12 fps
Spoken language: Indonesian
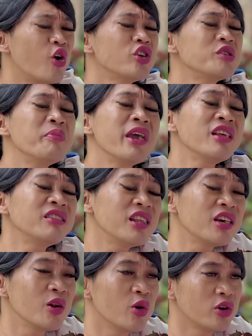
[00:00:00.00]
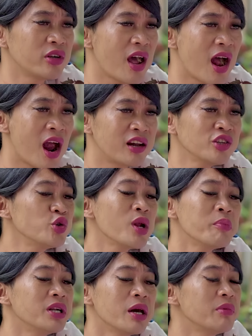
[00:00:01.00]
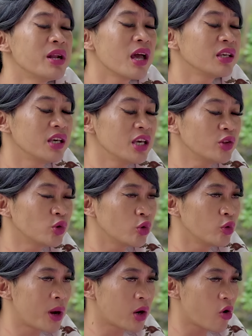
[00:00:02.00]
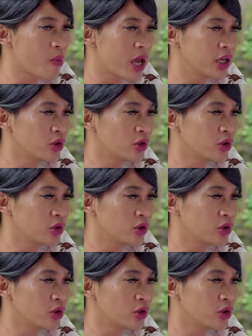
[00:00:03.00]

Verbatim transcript: Kosmetik loh, dah. Dia jualan beda-beda gitu, Bang Roma